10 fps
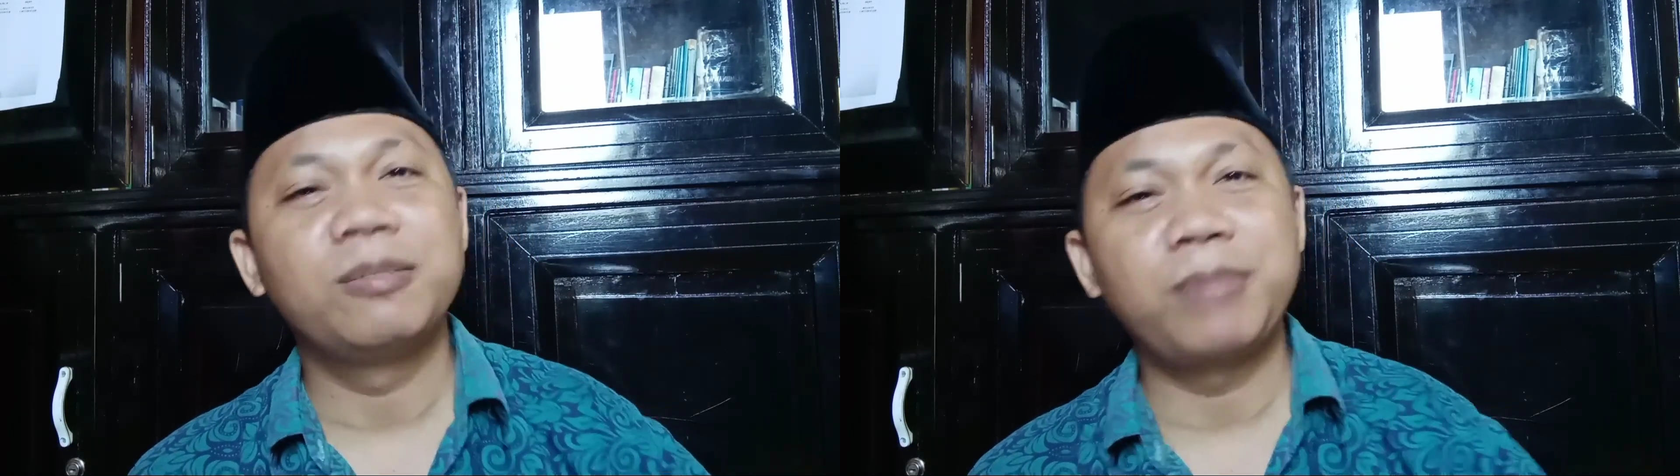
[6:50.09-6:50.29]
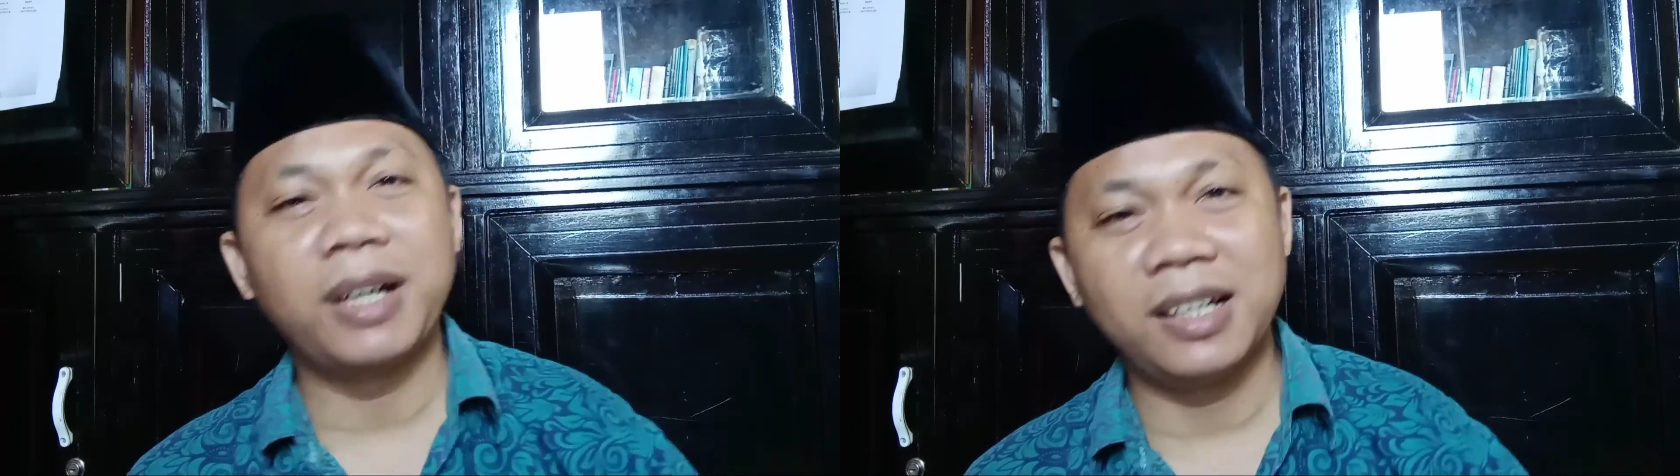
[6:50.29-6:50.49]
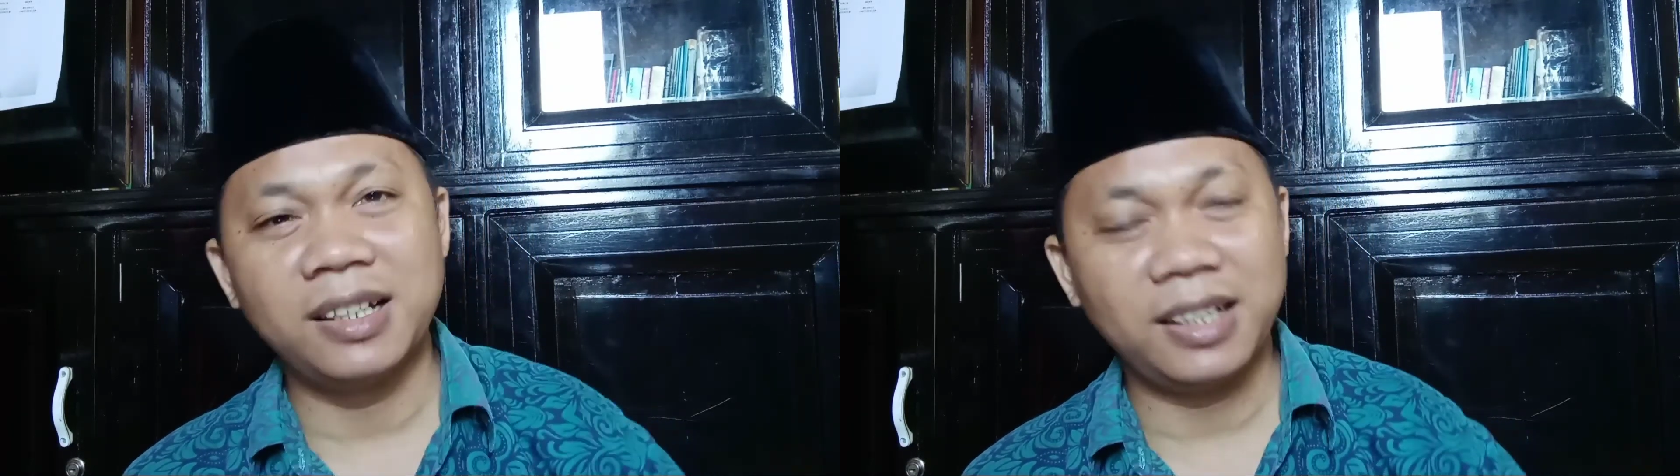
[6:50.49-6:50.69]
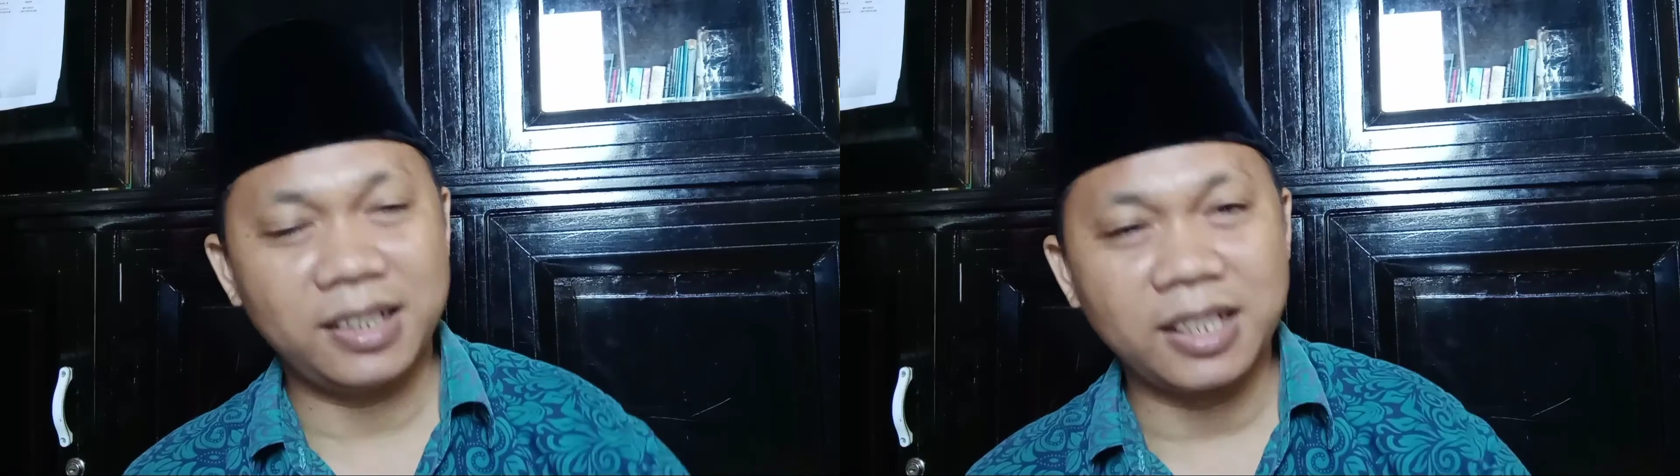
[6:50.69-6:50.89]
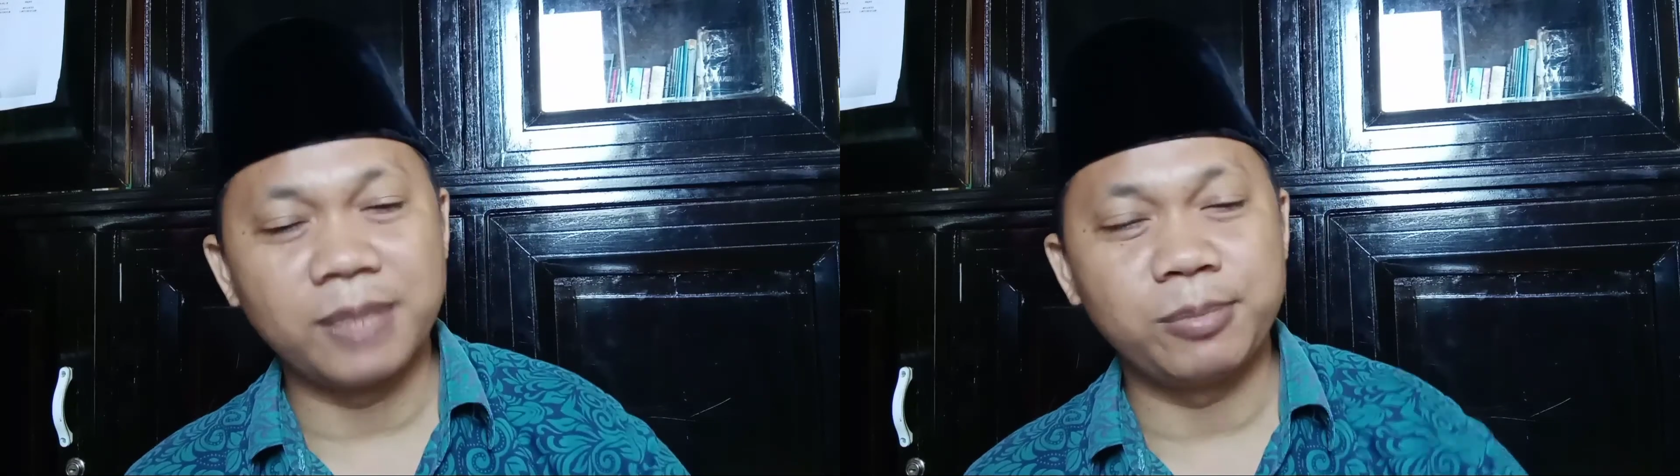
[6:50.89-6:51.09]
pahala
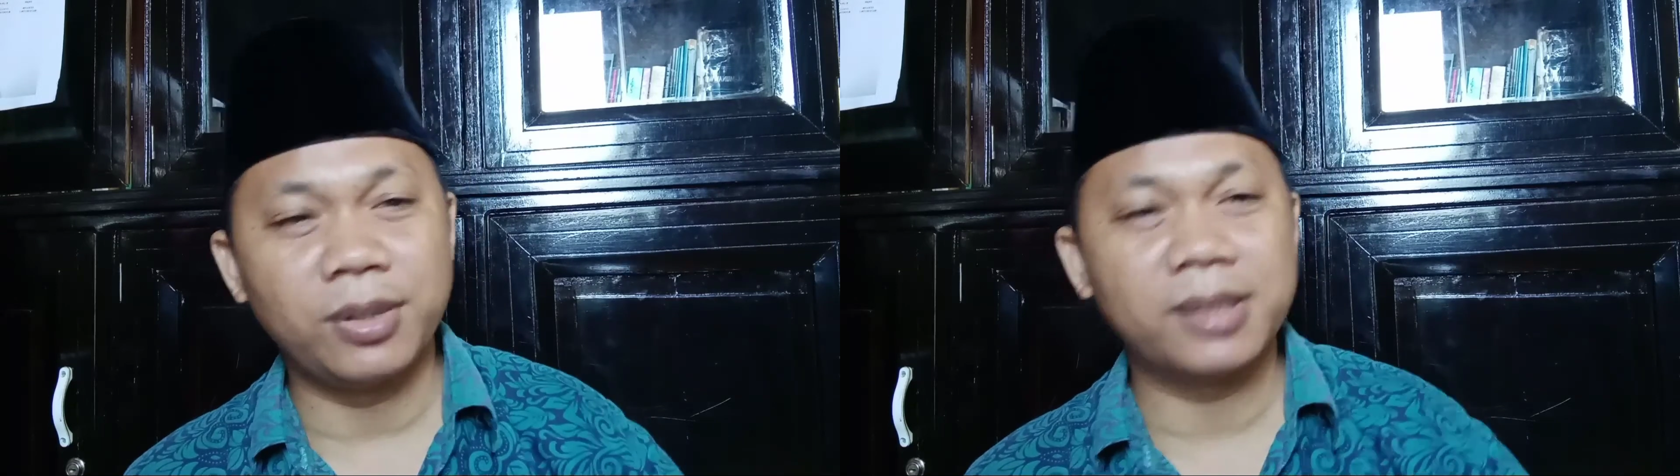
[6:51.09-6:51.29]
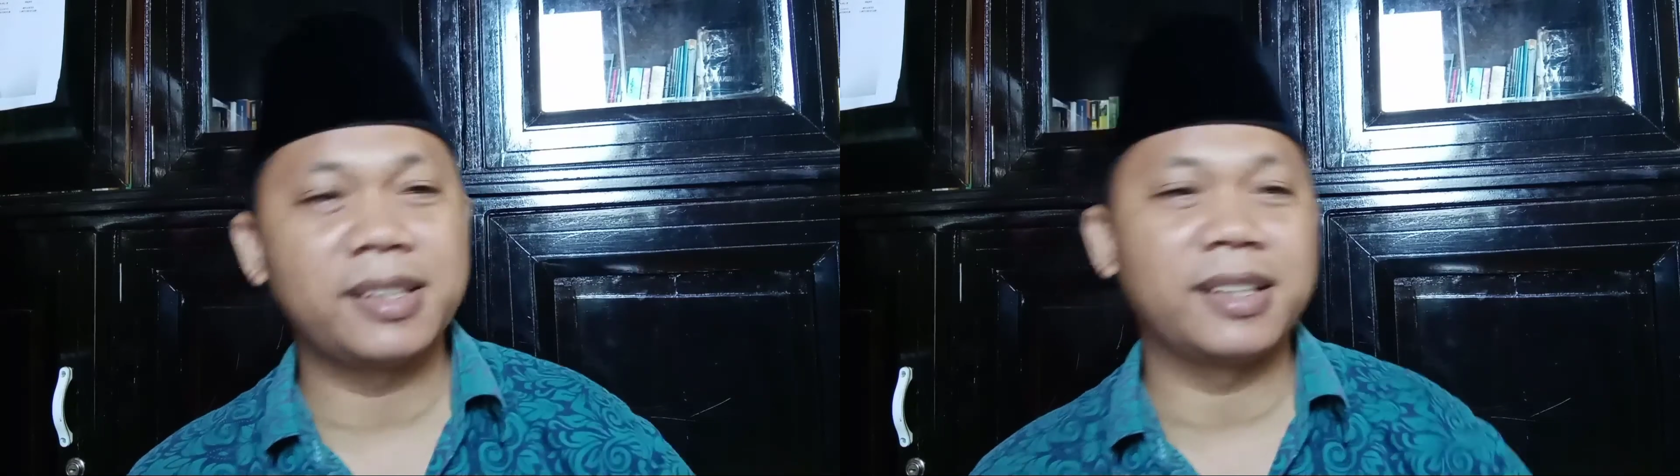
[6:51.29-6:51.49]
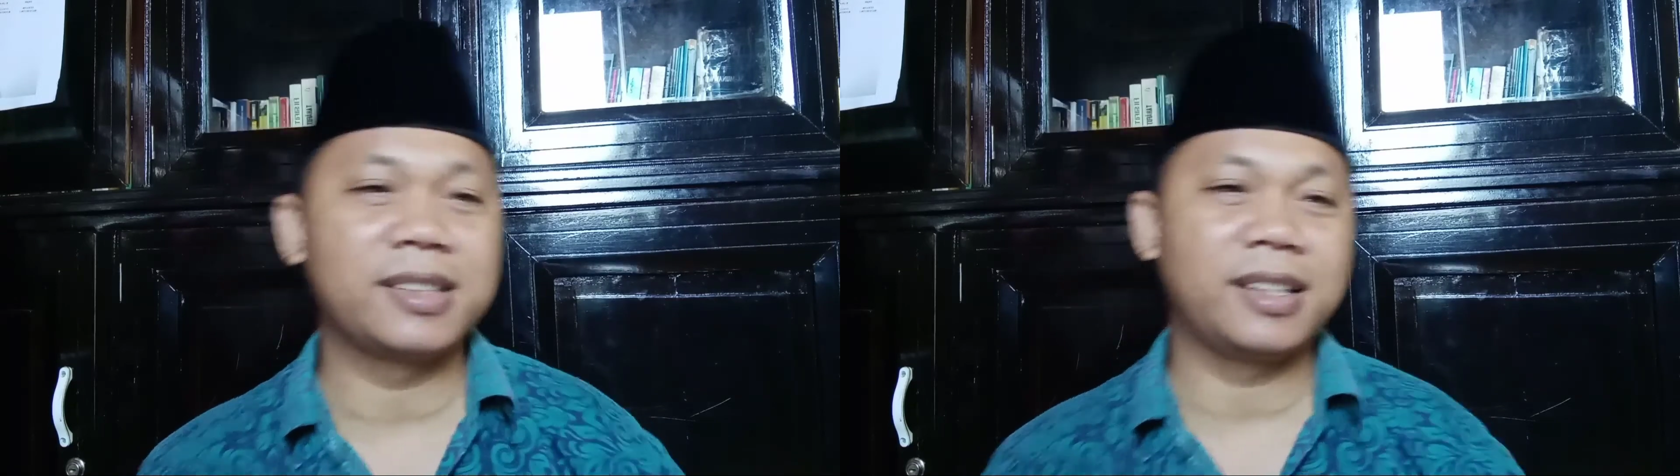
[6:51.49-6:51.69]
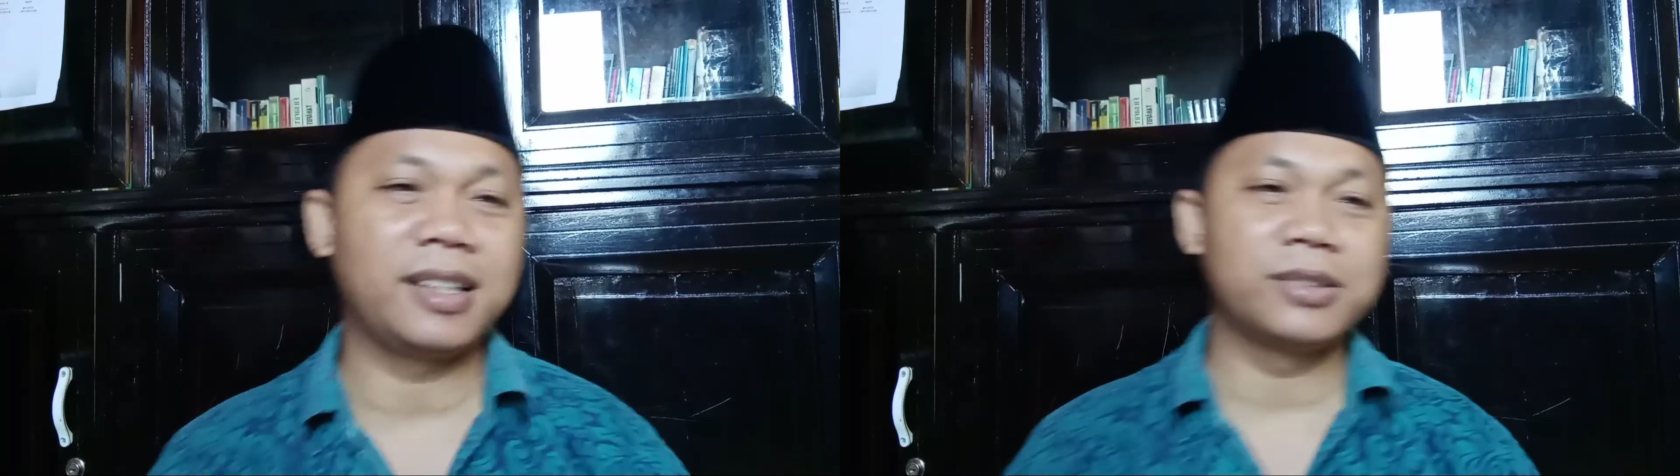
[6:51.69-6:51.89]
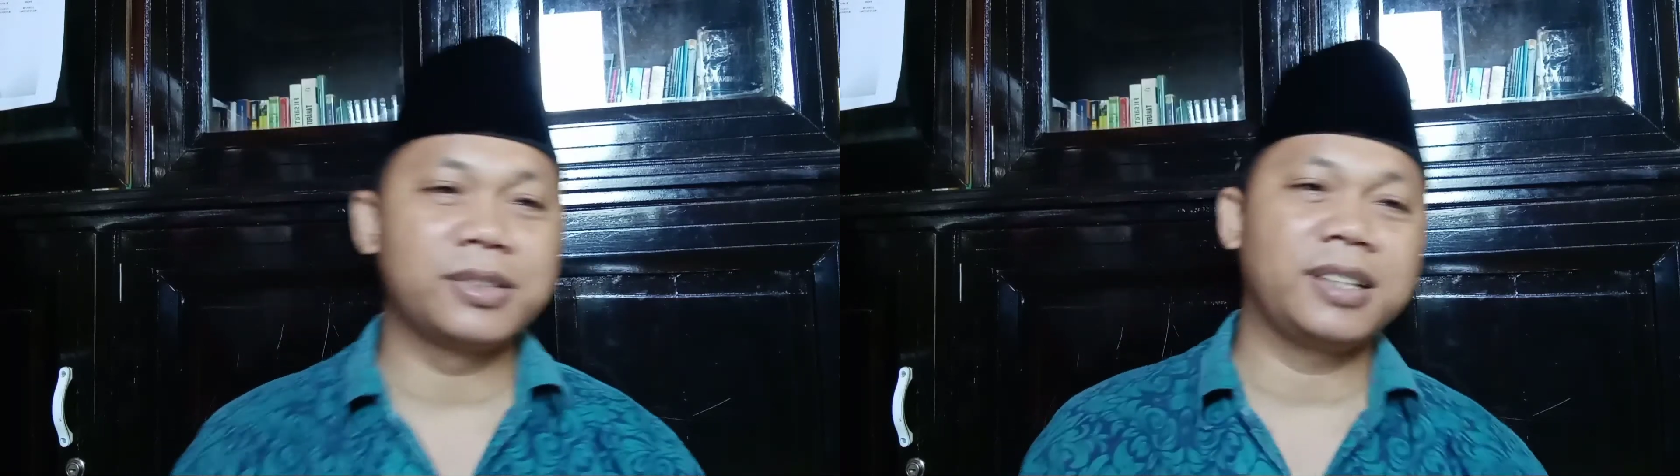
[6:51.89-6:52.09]
dari puasa yang dia
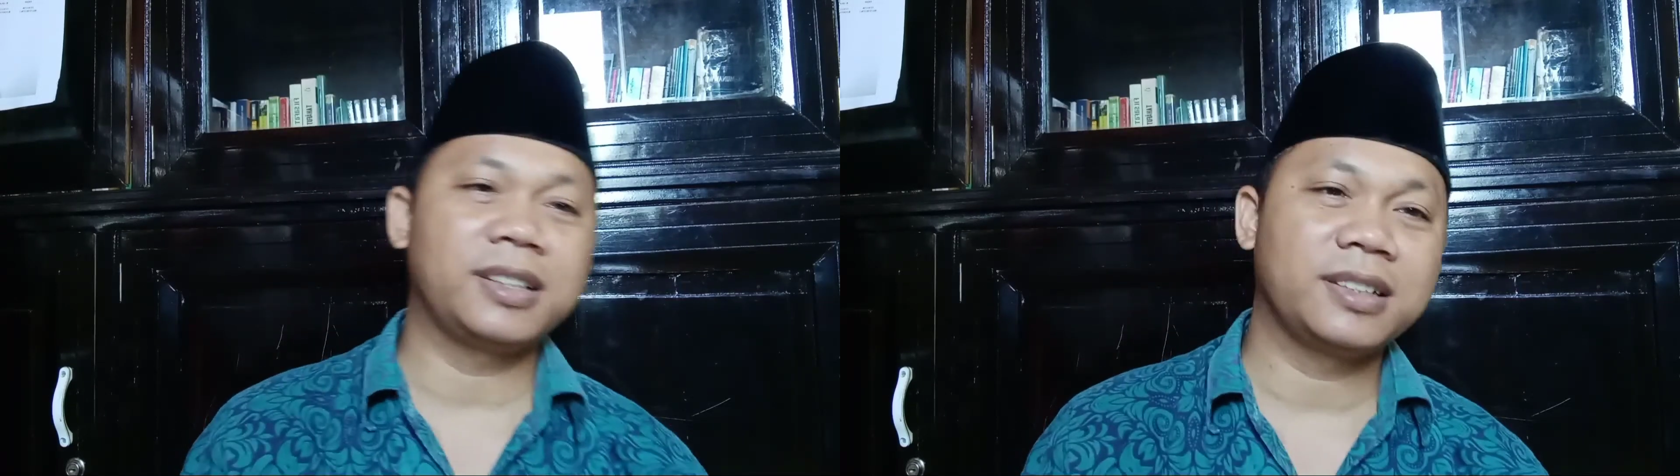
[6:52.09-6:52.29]
lakukan